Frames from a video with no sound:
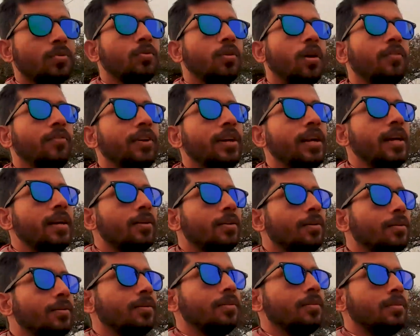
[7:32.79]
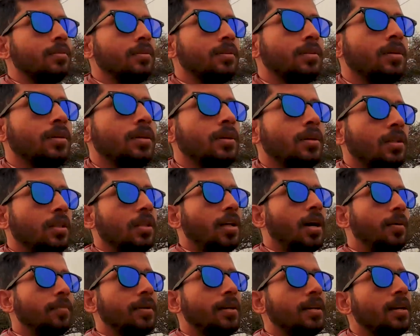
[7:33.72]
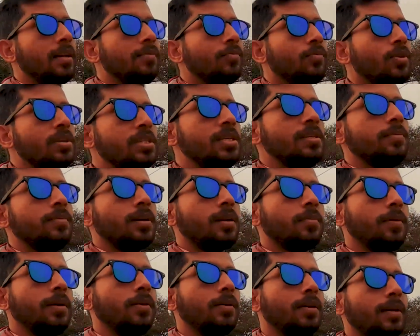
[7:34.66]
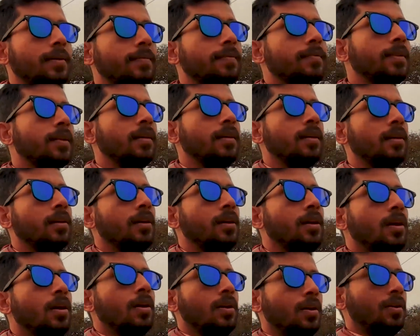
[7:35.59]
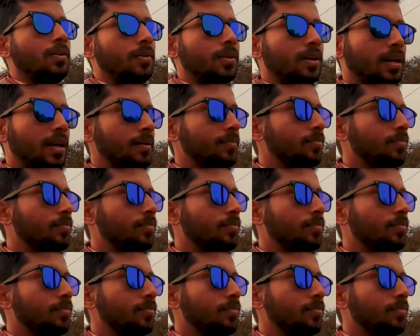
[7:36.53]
कॉन्फिडेंट हो तो आप अपने ड्रीम को अचीव कर पाओगे और अगर